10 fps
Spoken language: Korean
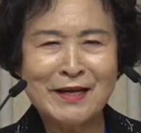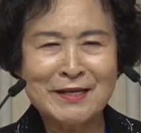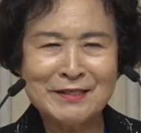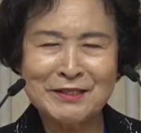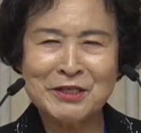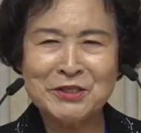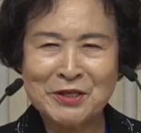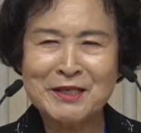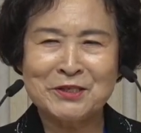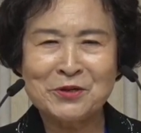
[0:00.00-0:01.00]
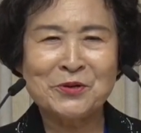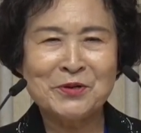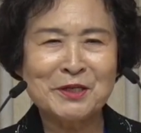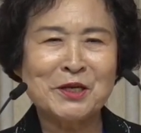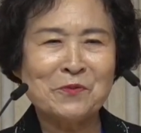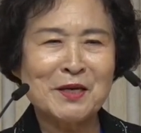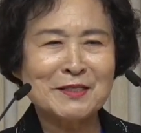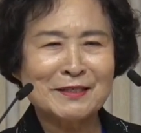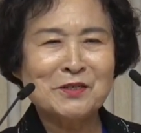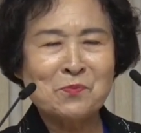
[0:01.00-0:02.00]
LG 취직했어요. 이렇게 왜 이제
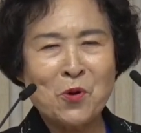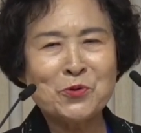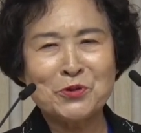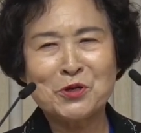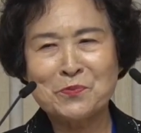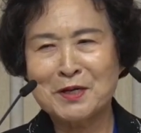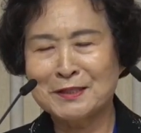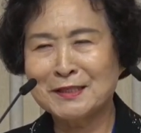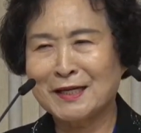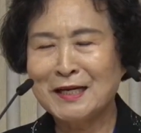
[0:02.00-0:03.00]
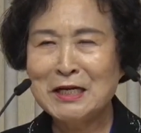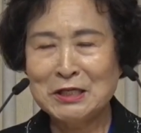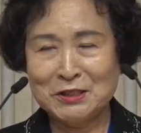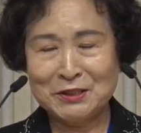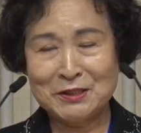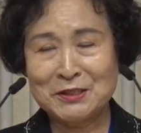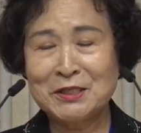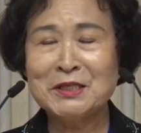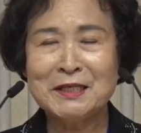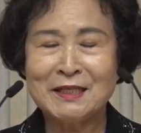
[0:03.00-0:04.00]
그런 보고들이 막 이제 이제
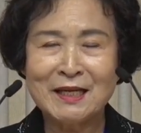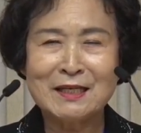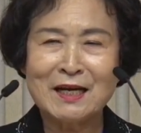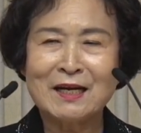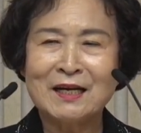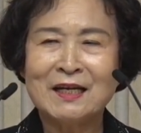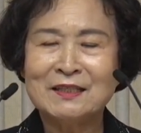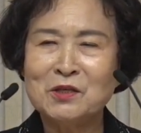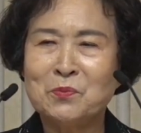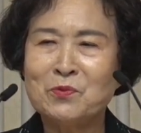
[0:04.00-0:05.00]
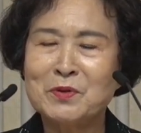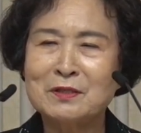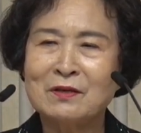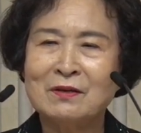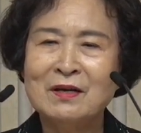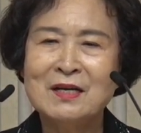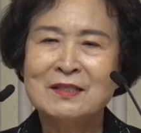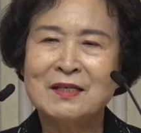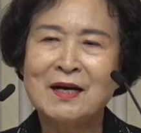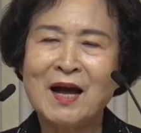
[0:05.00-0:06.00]
성인이 되니까 하는 거 보면서
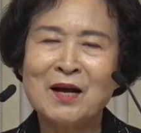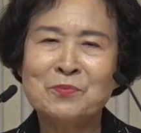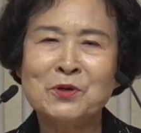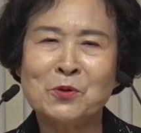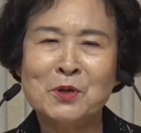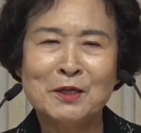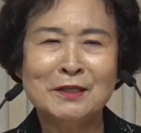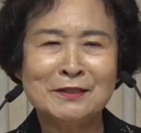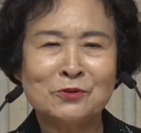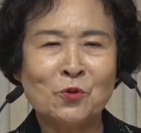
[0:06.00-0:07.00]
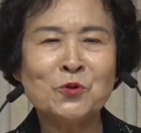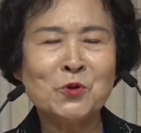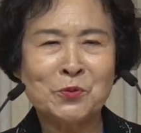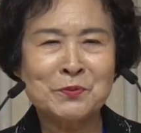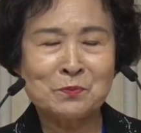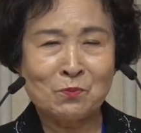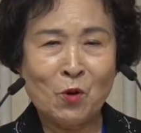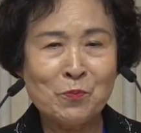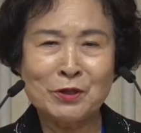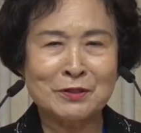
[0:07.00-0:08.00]
제가 아 비록 그때 돈은 없,
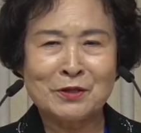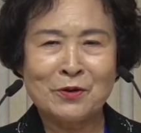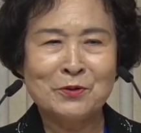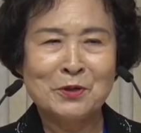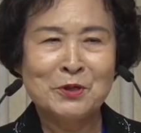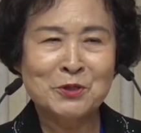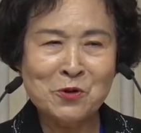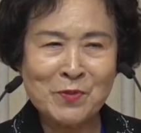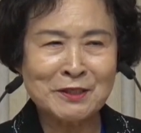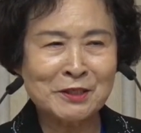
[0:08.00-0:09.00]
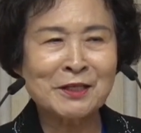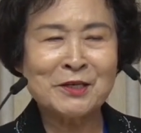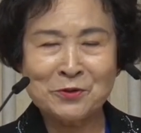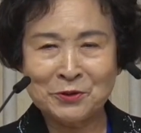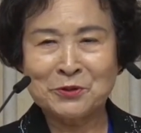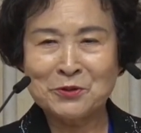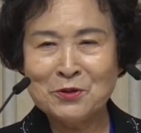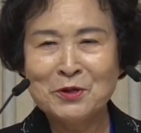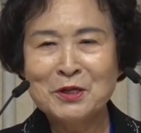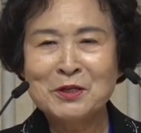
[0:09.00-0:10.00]
못 벌었어요. 정말 적자였거든요.
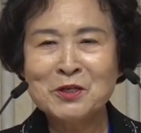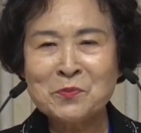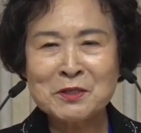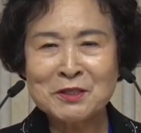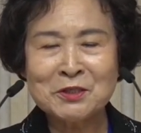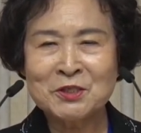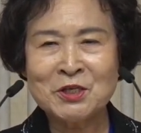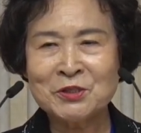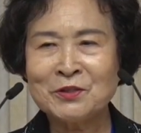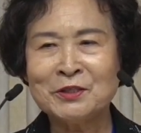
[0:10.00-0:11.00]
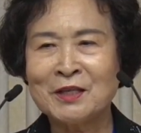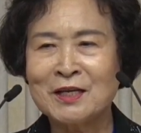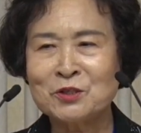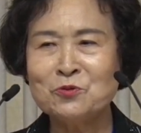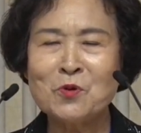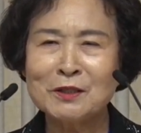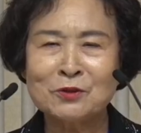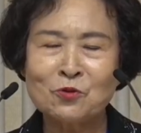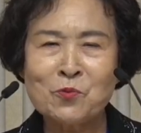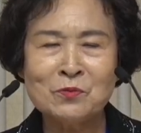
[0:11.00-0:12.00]
그러면서 저는 절대 어디 가서 누구한테
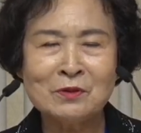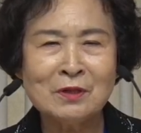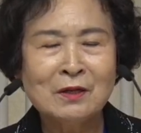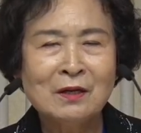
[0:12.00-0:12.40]
돈